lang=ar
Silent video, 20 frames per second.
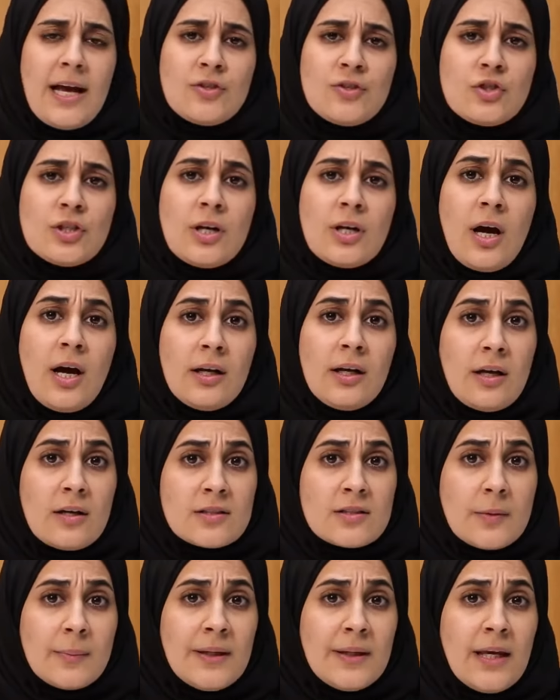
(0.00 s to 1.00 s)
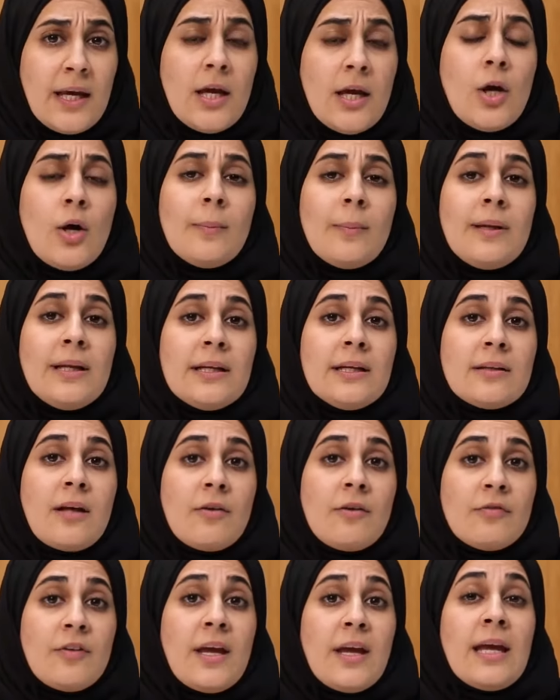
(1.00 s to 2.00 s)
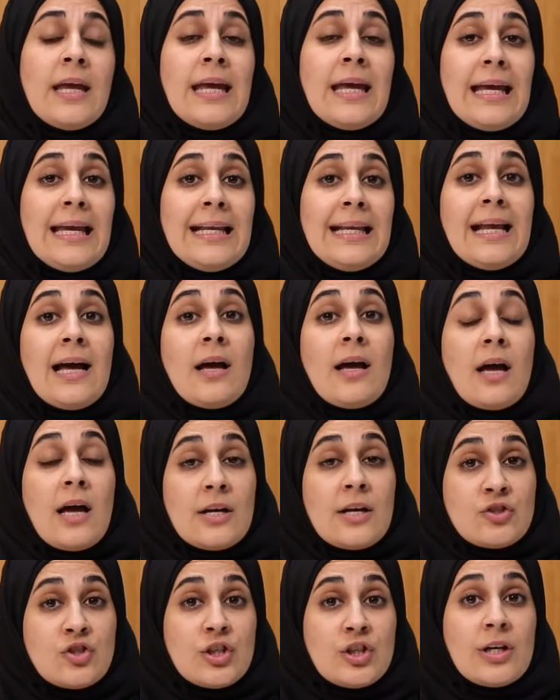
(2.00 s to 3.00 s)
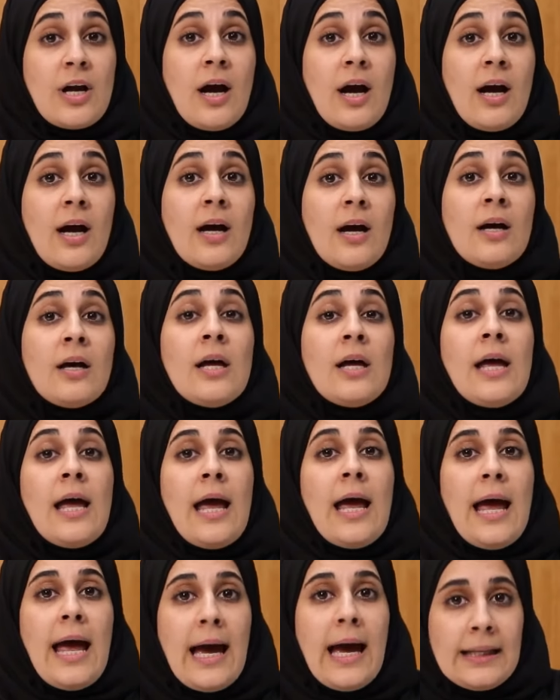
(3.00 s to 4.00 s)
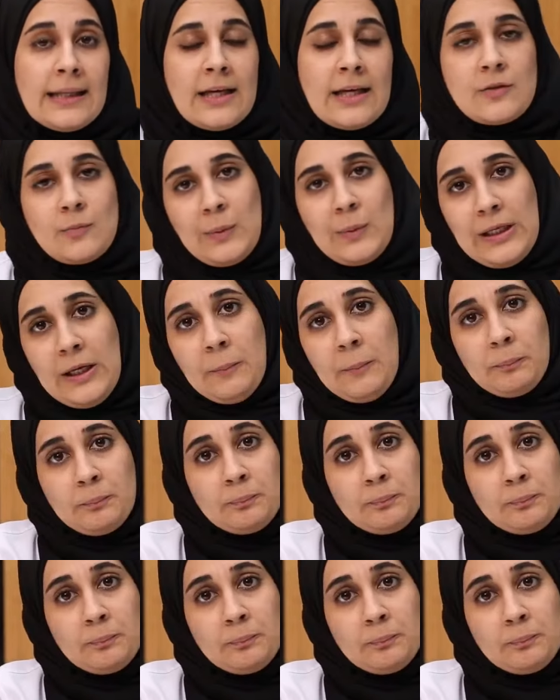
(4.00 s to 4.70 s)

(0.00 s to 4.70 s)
الجراحة العصبية بالإضافة إلى الجراحة الهضمية